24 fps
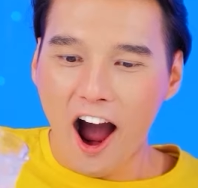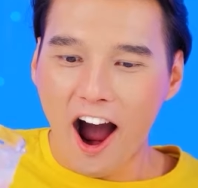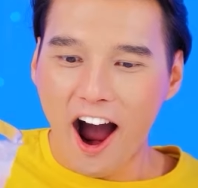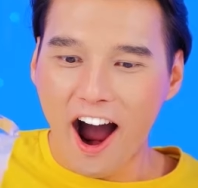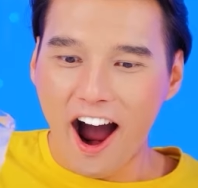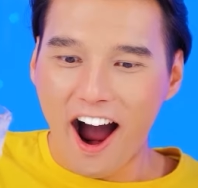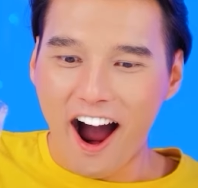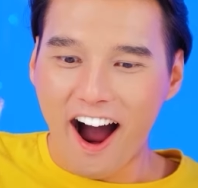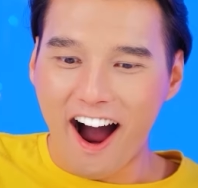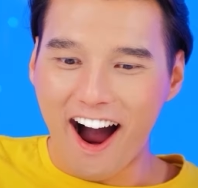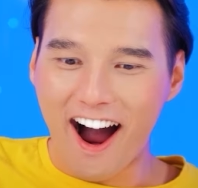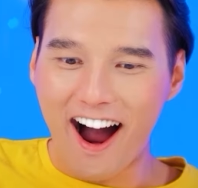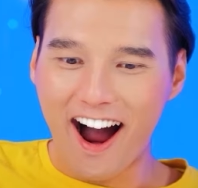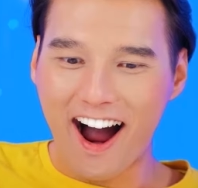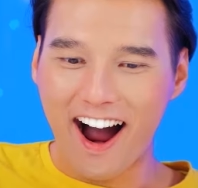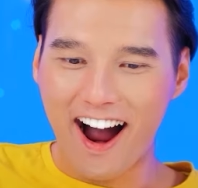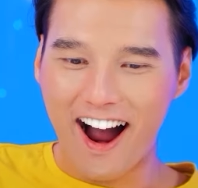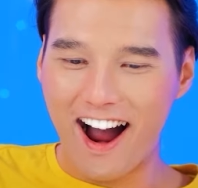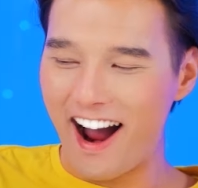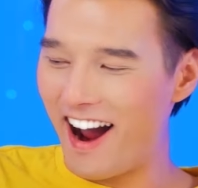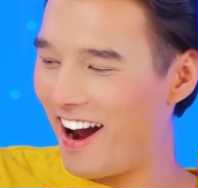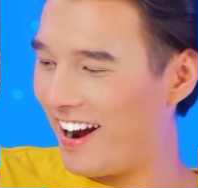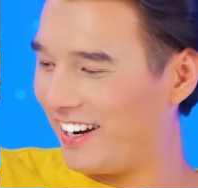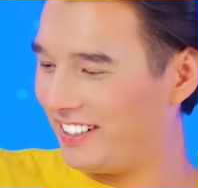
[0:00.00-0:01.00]
लिए
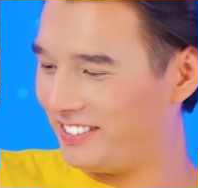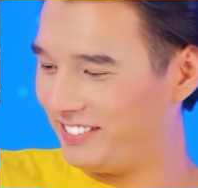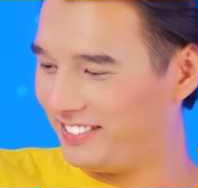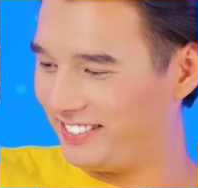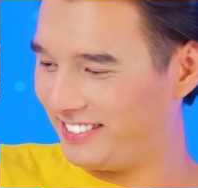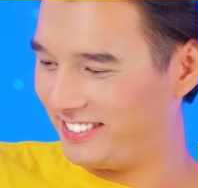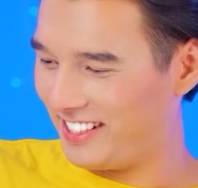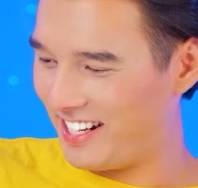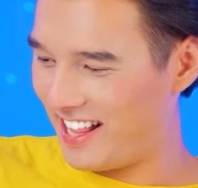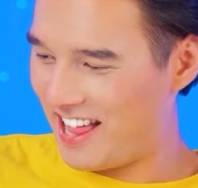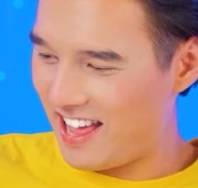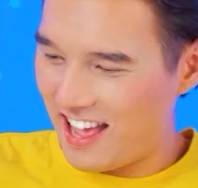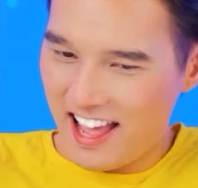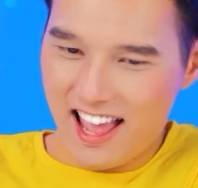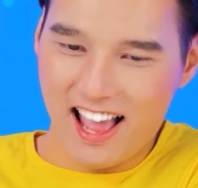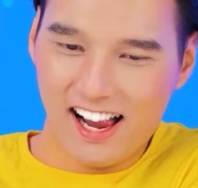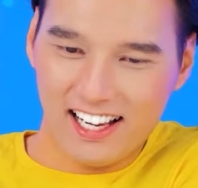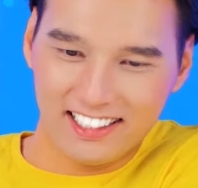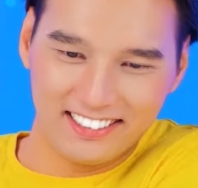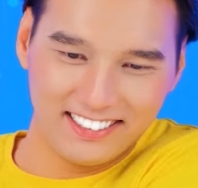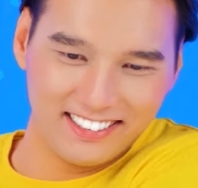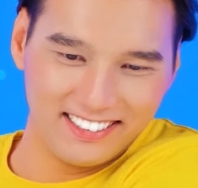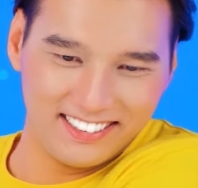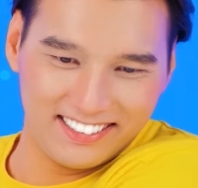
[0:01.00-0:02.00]
एकदम सही कॉम्बिनेशन
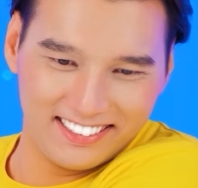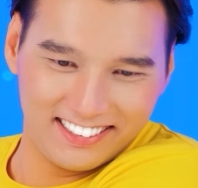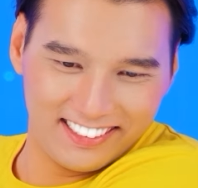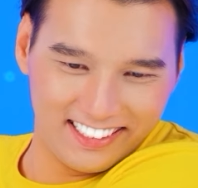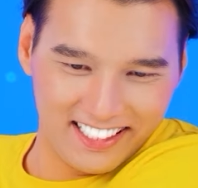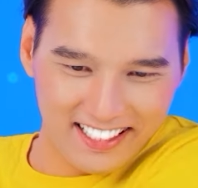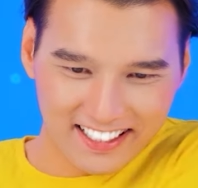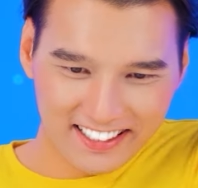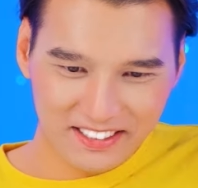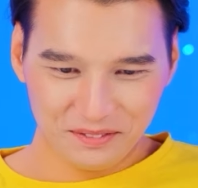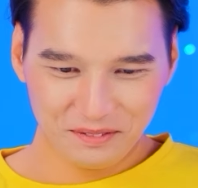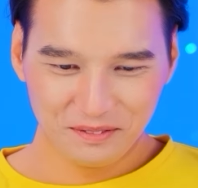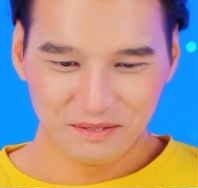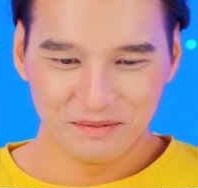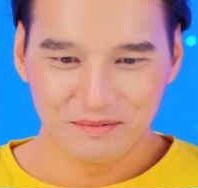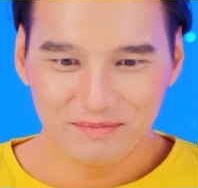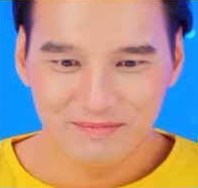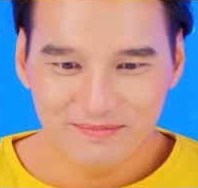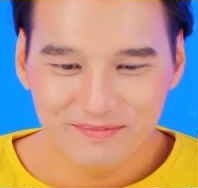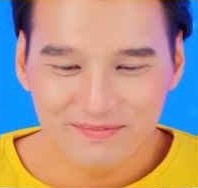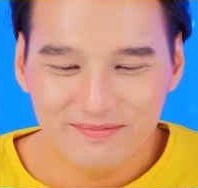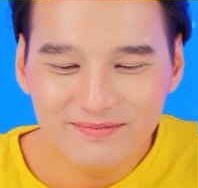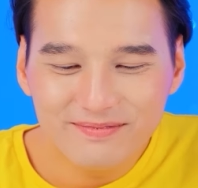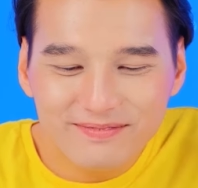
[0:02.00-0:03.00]
होगा विप्ड
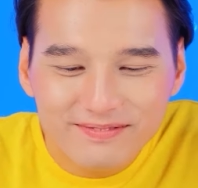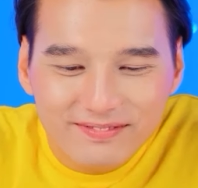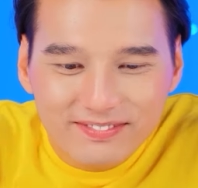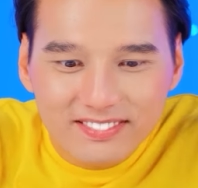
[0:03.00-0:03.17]
क्रीम